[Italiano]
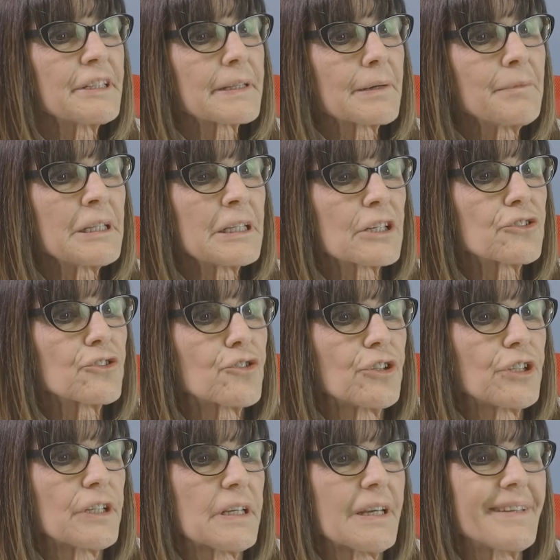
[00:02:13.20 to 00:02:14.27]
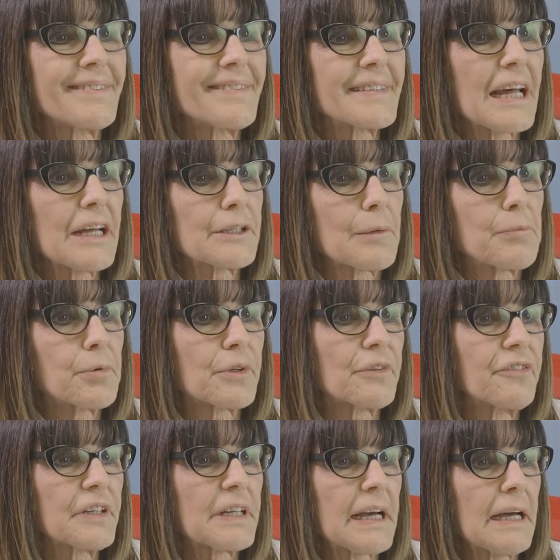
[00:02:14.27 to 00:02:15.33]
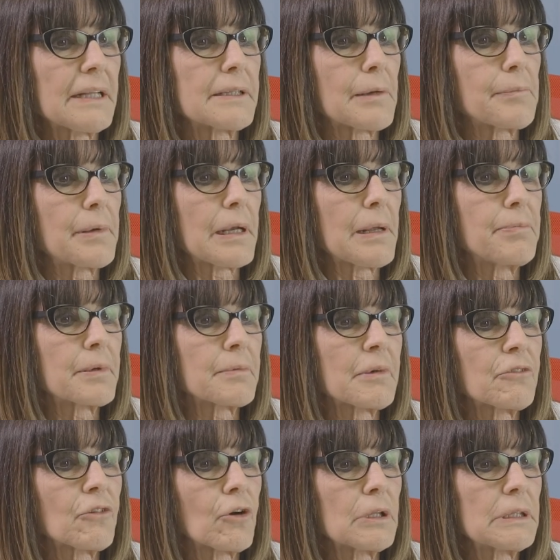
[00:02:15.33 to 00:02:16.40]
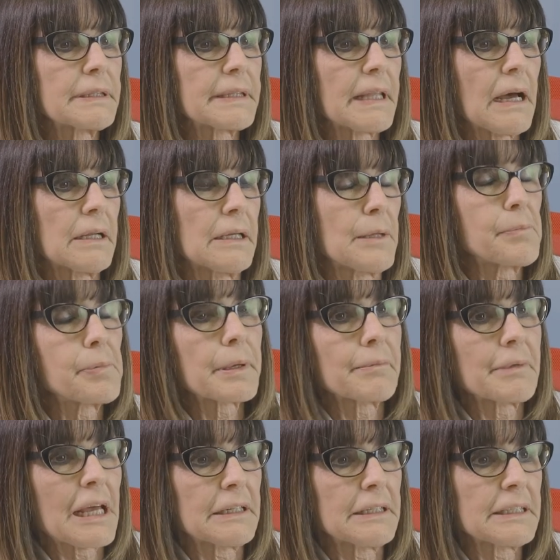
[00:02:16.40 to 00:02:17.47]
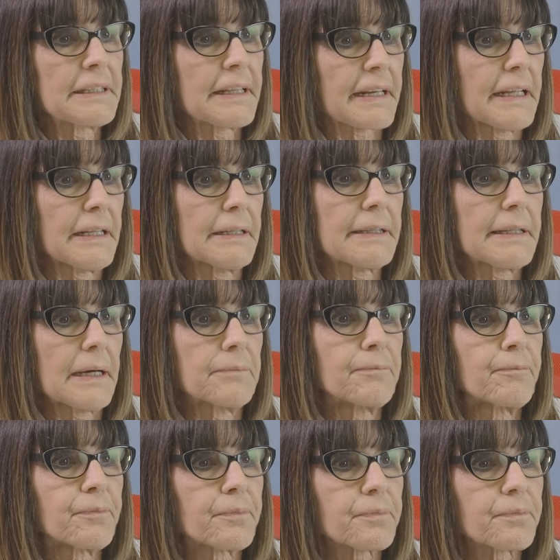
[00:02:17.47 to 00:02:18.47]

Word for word: vitamina C è stata purificata per la prima volta nei primi anni 30